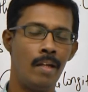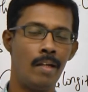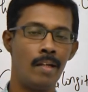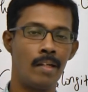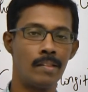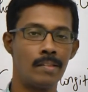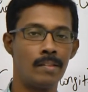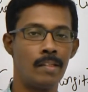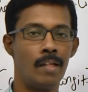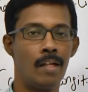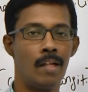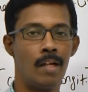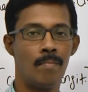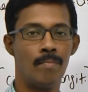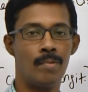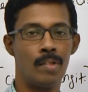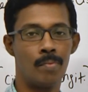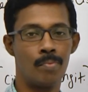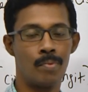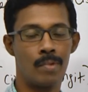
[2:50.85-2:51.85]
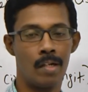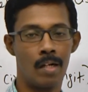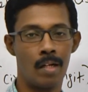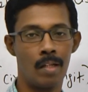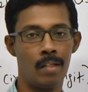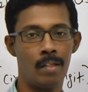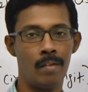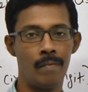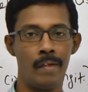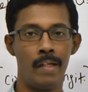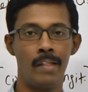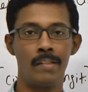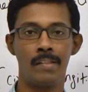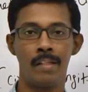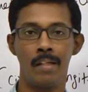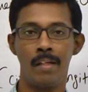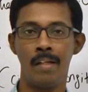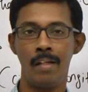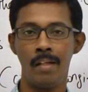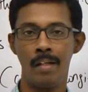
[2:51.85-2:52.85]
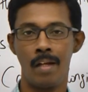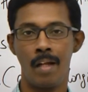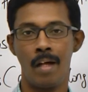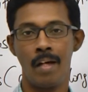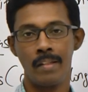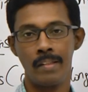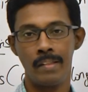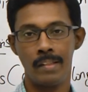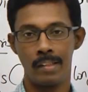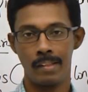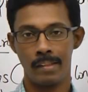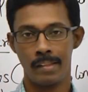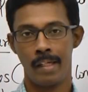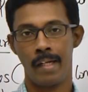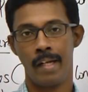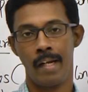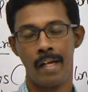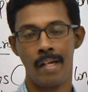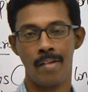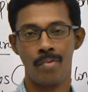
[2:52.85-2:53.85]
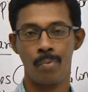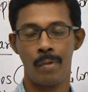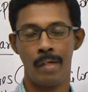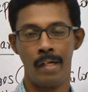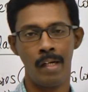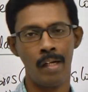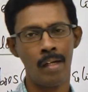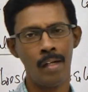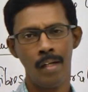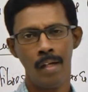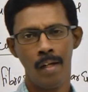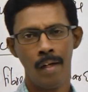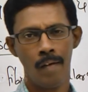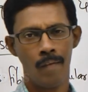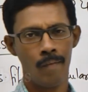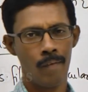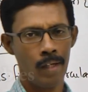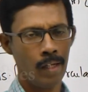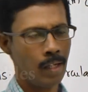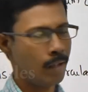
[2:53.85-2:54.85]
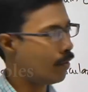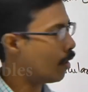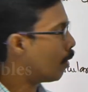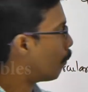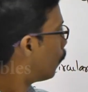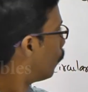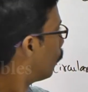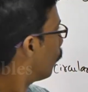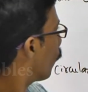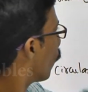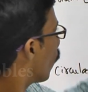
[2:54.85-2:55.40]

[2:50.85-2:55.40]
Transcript: இன்டெஸ்டைனில் அப்சார்ப்ஷன் நடந்து வேஸ்டெல்லாம் லார்ஜ் இன்டெஸ்டைன் ஏனஸ் வழியாக வெளியில் வரப்போகுது